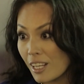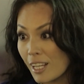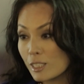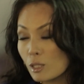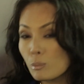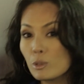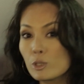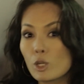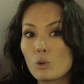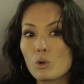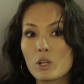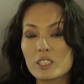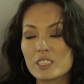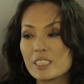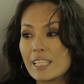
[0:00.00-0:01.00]
Это был такой
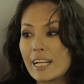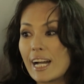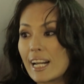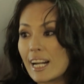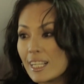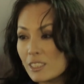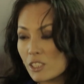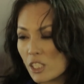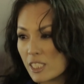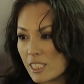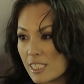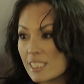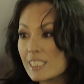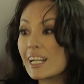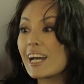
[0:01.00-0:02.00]
Кызылгород, сейчас
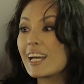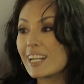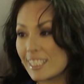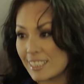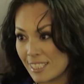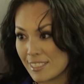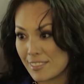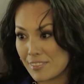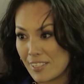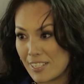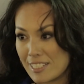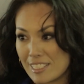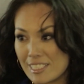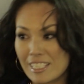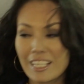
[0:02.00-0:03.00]
Кызылкайрат
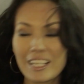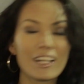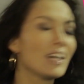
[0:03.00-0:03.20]
называется. Ага.